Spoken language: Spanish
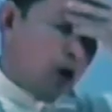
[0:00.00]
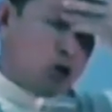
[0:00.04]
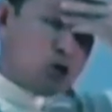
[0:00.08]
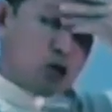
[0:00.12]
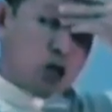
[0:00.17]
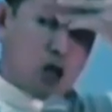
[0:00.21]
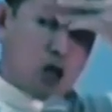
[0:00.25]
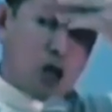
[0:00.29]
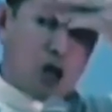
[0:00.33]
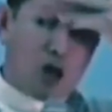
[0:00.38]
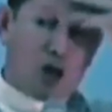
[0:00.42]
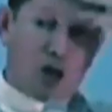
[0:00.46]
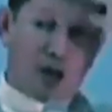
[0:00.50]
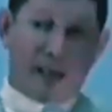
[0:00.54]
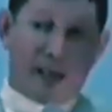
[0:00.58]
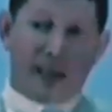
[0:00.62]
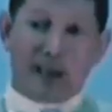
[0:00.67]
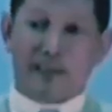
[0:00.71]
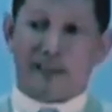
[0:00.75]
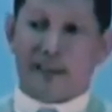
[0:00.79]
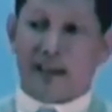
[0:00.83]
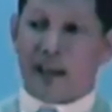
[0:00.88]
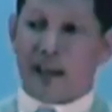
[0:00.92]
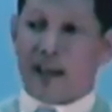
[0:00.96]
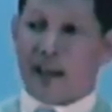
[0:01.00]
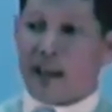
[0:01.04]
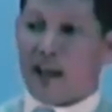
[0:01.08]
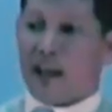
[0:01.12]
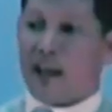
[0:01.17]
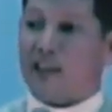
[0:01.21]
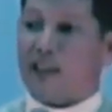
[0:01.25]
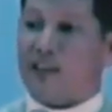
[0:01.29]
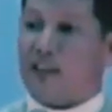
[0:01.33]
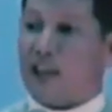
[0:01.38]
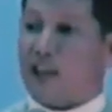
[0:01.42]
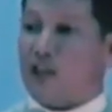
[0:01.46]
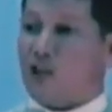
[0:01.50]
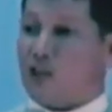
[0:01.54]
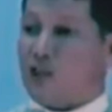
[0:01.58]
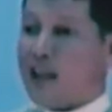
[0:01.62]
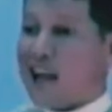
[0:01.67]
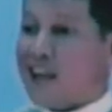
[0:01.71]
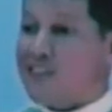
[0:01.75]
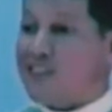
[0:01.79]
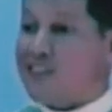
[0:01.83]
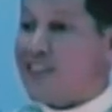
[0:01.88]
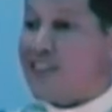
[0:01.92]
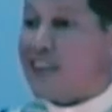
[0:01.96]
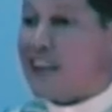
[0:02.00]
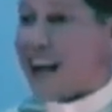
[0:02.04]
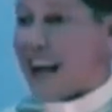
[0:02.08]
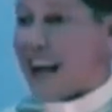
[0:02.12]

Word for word: Usted lo que necesita es hacer unas